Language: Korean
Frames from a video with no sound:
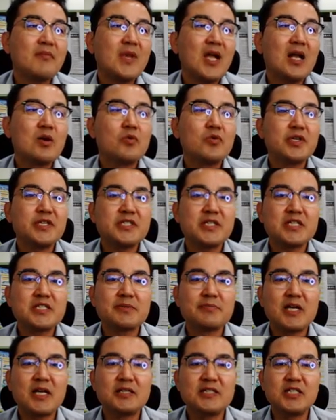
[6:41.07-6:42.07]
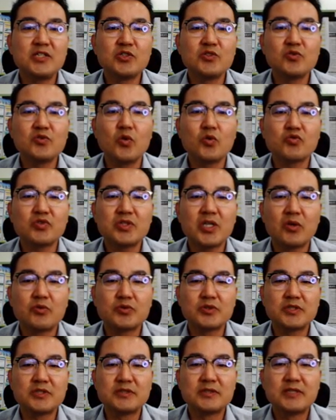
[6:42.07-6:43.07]
알고 계시겠지만
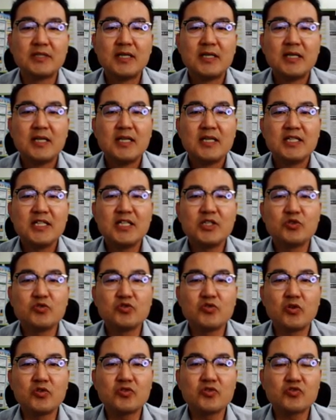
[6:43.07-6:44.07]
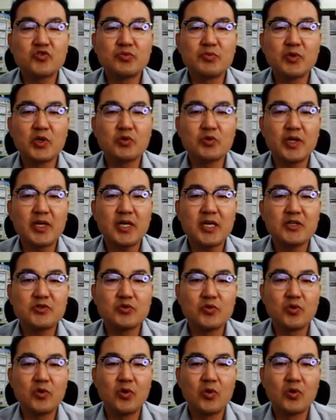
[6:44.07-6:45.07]
이능공뉴타운은이 능공역 주변으로
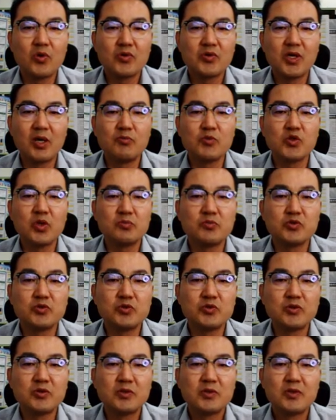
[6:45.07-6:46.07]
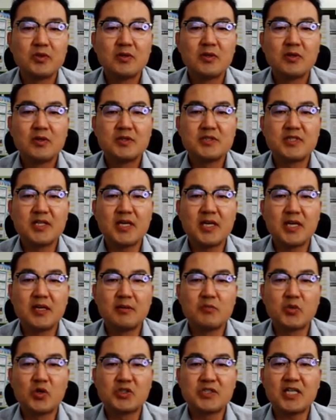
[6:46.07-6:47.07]
해가지고 너무너무 이제
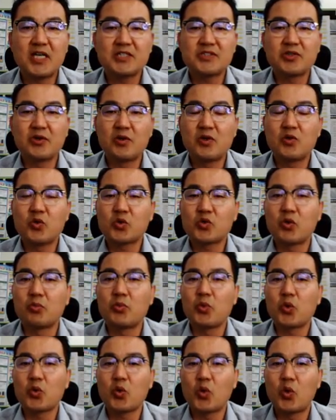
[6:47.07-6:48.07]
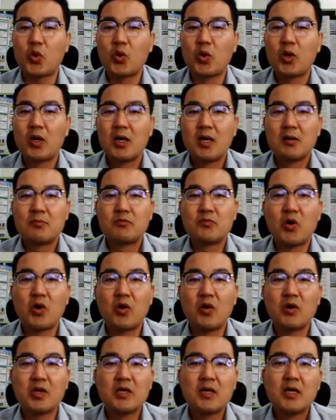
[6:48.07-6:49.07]
뭐 지하철 도보로
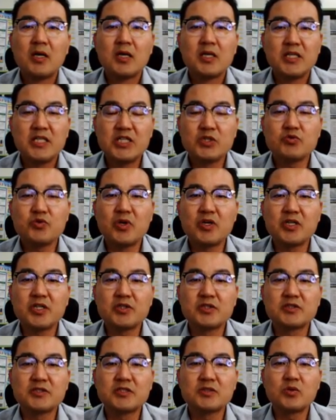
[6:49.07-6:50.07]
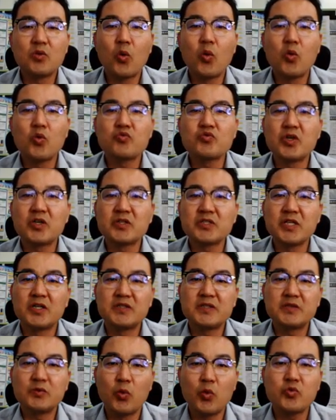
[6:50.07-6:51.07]
뭐 2구역이든
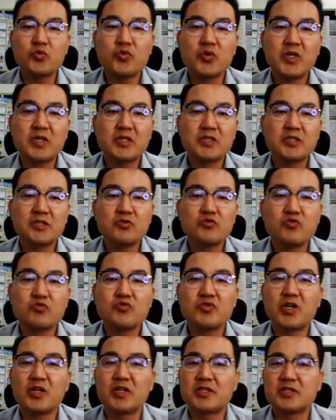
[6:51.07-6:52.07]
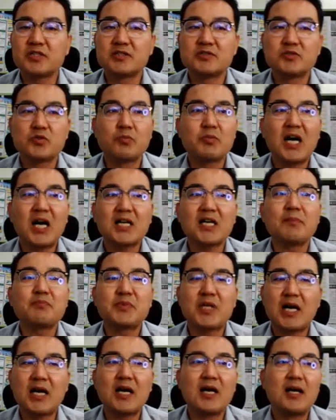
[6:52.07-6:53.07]
5구역이, 5구역이든 6구역이든 좀
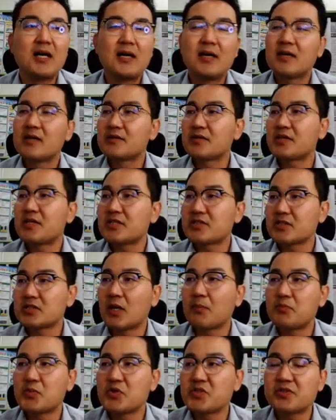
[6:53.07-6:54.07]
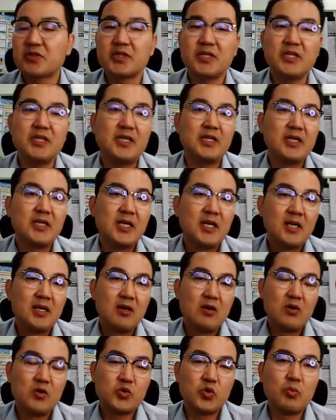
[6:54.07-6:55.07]
가깝다. 그렇게 해서 접근성이
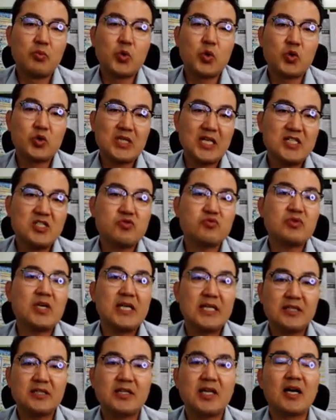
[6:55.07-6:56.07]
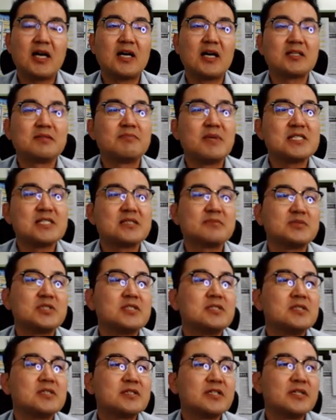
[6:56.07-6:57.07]
어, 도보로 다닐 수가 있다는
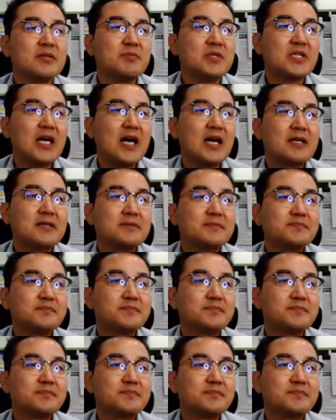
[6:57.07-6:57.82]
말씀을 드립니다.